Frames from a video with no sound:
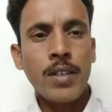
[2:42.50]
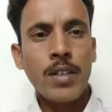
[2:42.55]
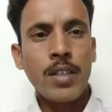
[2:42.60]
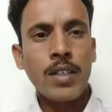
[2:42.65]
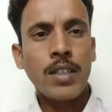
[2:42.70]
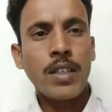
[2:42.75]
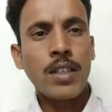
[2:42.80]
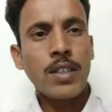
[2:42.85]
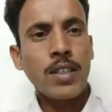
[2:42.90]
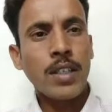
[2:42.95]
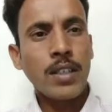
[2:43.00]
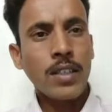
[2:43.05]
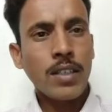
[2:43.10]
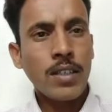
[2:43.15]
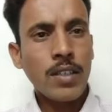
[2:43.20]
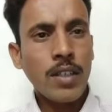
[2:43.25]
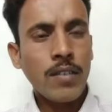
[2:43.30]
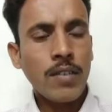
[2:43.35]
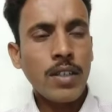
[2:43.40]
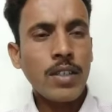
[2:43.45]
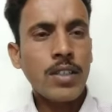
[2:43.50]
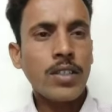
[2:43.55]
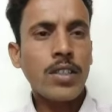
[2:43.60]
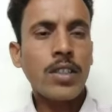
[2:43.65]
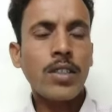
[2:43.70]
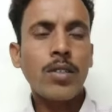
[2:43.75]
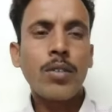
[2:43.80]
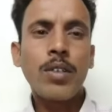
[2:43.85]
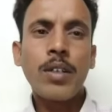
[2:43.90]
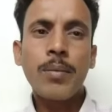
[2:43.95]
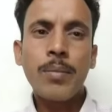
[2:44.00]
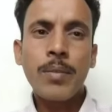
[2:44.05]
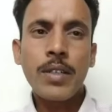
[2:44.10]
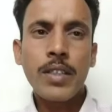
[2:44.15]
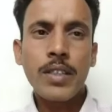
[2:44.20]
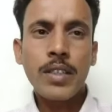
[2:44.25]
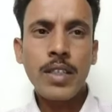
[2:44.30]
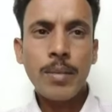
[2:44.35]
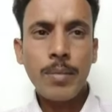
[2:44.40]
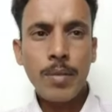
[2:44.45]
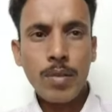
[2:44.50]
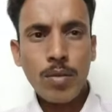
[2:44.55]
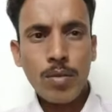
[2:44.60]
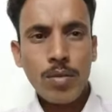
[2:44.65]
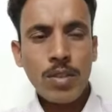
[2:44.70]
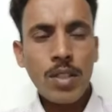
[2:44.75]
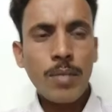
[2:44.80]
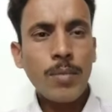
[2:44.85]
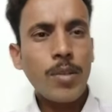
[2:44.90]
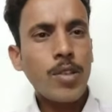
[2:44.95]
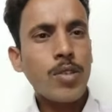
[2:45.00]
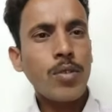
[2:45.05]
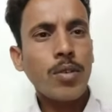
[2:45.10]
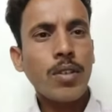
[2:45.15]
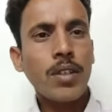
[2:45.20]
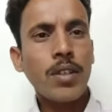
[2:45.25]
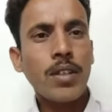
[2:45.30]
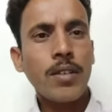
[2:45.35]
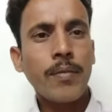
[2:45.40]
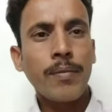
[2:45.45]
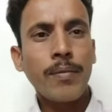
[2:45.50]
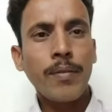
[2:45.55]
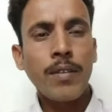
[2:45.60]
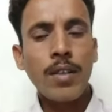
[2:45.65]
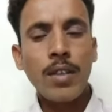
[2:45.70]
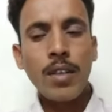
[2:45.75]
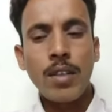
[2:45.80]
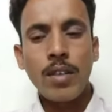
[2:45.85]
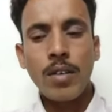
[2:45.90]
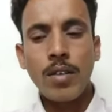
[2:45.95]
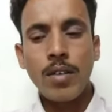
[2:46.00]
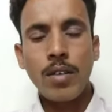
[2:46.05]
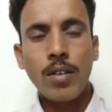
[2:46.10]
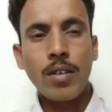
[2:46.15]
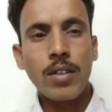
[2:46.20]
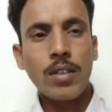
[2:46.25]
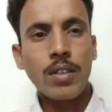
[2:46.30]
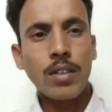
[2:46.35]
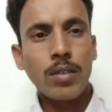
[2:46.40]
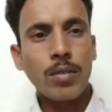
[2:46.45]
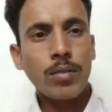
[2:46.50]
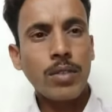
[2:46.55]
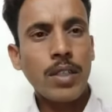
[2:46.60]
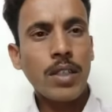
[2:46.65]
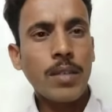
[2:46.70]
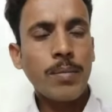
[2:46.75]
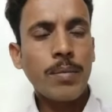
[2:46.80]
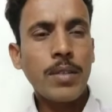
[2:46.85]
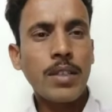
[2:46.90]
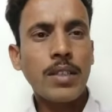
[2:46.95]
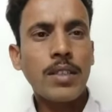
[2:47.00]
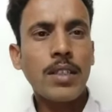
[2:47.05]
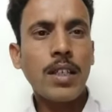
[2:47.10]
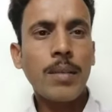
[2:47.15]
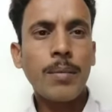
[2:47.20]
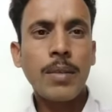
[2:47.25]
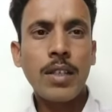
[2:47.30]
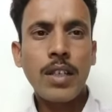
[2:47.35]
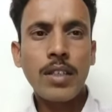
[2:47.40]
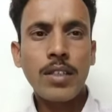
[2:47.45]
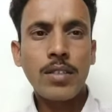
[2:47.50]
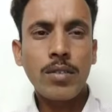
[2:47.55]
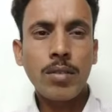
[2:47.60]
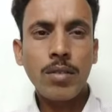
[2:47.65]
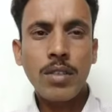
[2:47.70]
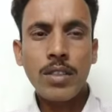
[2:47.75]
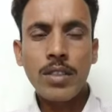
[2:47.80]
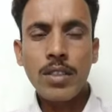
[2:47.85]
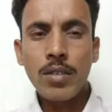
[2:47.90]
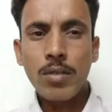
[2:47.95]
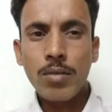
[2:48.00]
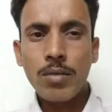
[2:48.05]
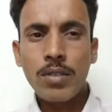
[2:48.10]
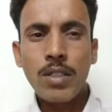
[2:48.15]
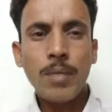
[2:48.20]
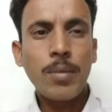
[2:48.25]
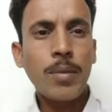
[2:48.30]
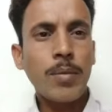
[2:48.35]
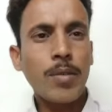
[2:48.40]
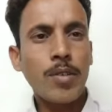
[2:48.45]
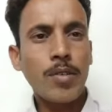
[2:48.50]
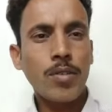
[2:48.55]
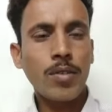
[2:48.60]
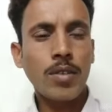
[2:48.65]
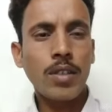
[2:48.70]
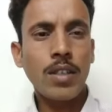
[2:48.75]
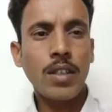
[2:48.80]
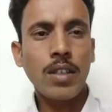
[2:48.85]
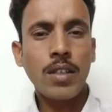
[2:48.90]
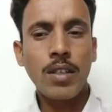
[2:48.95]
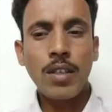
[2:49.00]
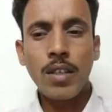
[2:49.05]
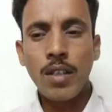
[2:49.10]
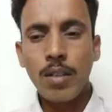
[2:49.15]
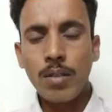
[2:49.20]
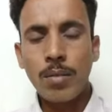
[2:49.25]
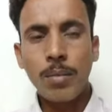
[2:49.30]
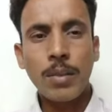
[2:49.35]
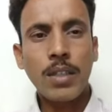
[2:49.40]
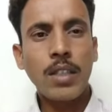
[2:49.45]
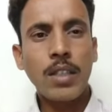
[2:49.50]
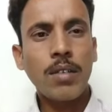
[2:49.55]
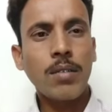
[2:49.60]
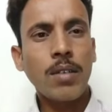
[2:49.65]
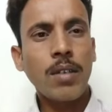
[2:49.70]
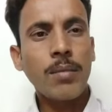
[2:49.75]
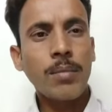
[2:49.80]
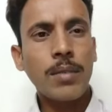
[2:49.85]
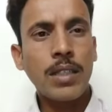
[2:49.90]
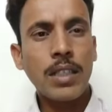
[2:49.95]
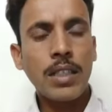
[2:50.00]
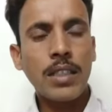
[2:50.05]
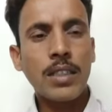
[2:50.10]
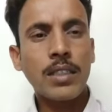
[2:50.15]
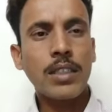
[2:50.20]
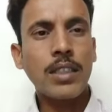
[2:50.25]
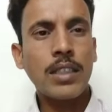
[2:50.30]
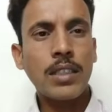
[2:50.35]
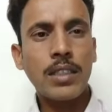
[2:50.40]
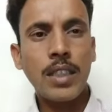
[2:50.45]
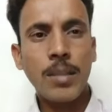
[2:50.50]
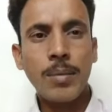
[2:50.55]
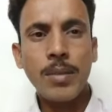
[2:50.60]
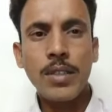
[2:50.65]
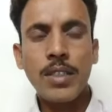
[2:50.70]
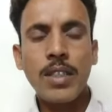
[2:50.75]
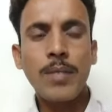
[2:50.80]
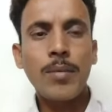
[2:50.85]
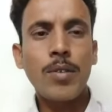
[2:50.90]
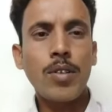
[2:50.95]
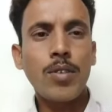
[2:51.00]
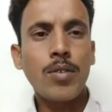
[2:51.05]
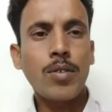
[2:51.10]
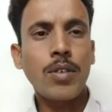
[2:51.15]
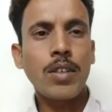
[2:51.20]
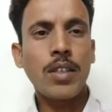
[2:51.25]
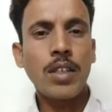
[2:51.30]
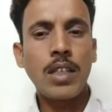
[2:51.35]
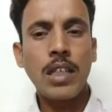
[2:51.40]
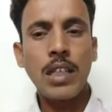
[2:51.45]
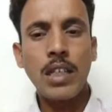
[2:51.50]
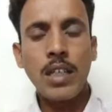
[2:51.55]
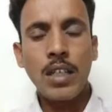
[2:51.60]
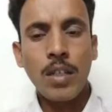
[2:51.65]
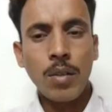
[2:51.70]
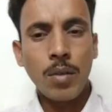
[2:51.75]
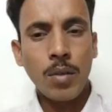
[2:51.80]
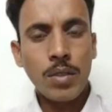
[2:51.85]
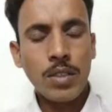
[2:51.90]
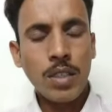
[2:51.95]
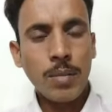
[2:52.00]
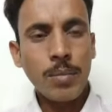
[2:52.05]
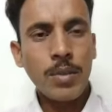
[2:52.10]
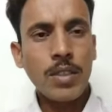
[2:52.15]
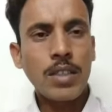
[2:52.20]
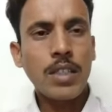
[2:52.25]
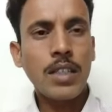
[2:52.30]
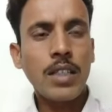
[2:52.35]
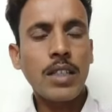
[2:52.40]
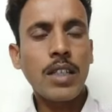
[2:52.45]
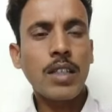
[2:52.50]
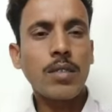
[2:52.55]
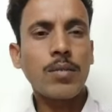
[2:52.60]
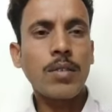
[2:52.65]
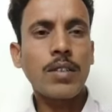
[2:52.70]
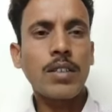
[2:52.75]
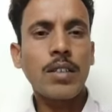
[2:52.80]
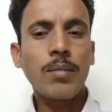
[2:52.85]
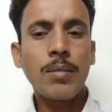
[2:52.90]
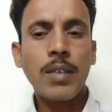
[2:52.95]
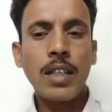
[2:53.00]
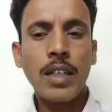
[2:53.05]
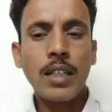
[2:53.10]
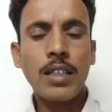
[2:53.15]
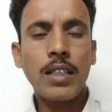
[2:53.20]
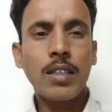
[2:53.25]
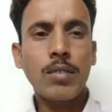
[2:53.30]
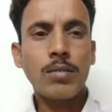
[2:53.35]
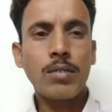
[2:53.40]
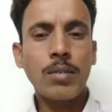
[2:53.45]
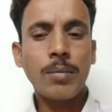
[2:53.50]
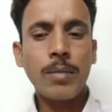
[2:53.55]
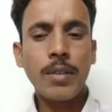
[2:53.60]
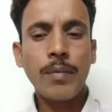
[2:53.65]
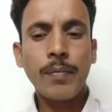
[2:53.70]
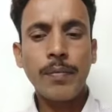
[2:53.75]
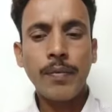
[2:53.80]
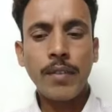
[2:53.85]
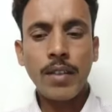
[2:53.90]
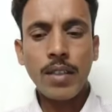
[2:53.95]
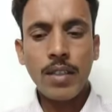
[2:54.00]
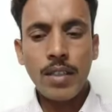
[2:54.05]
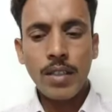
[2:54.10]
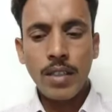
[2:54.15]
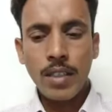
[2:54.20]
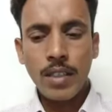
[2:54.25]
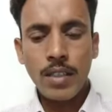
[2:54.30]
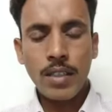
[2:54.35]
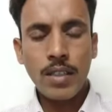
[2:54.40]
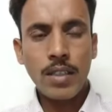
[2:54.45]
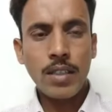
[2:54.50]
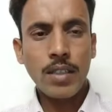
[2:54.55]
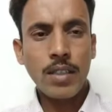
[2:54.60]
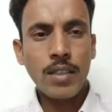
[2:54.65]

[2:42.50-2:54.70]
ठीक है जगदीश देवड़ा जी से जो डिप्टी सी एम है उनसे मिल चुके हैं और दूसरे डिप्टी सी एम है राजेंद्र शुक्ला जी उनसे भी मिल चुके हैं मतलब हम निरंतर सभी से मिल चुके हैं और सभी से ये आश्वासन मिला था उस समय कि